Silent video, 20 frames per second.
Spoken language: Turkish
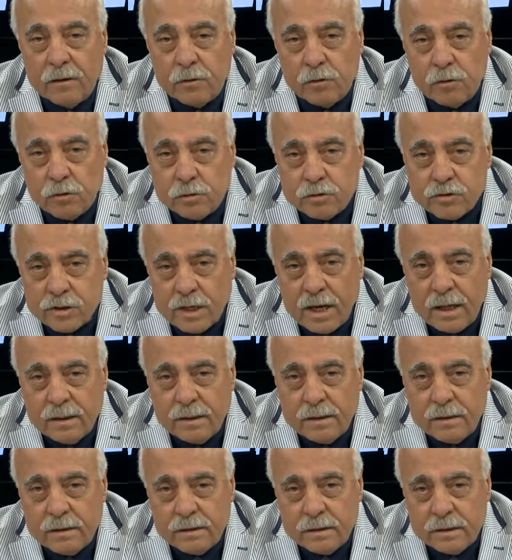
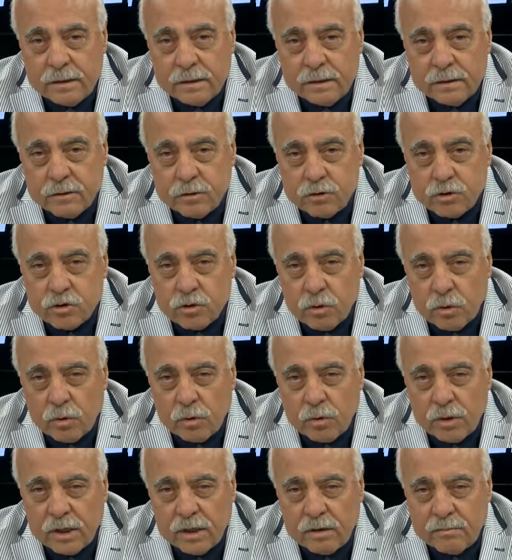ruhsal
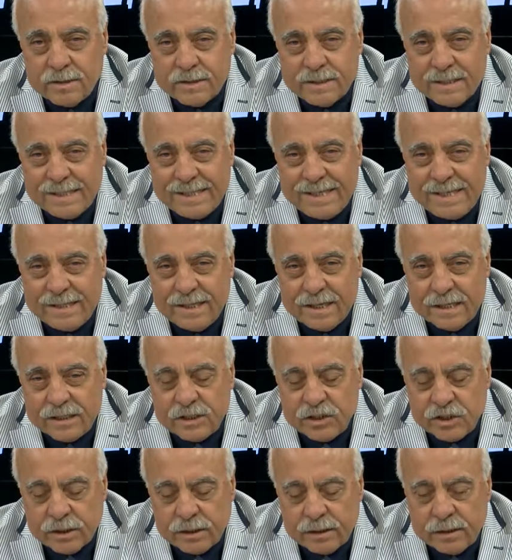sorunlarımızı
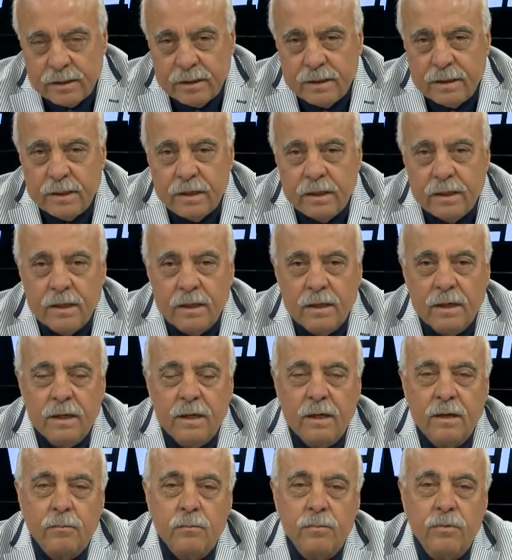giderici
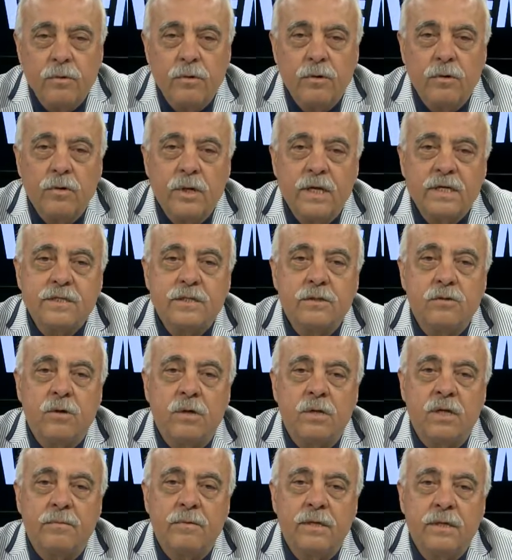bu nasıl
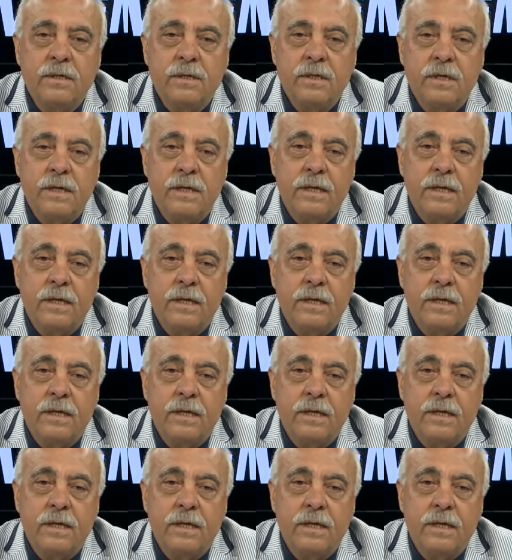olabilir?